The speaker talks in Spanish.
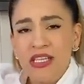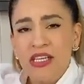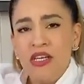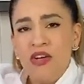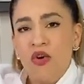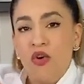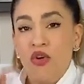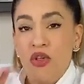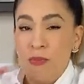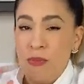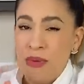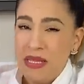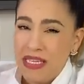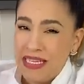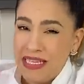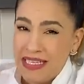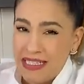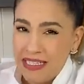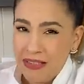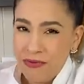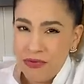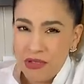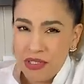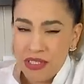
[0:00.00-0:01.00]
o depende de qué
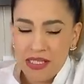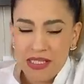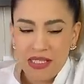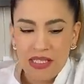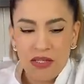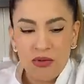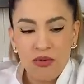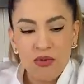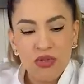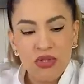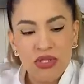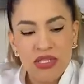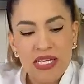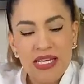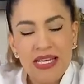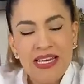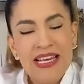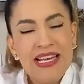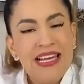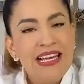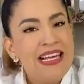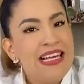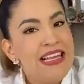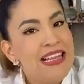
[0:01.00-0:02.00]
tan fuerte te guste
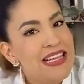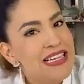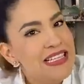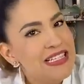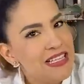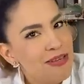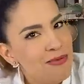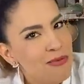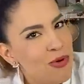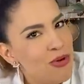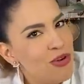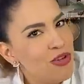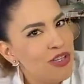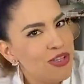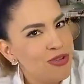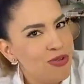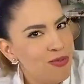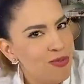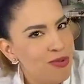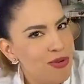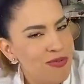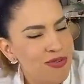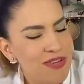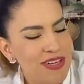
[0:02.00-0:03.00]
y del sabor de tu
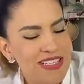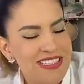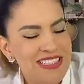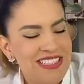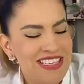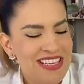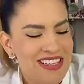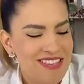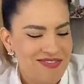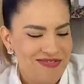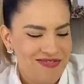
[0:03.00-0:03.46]
preferencia.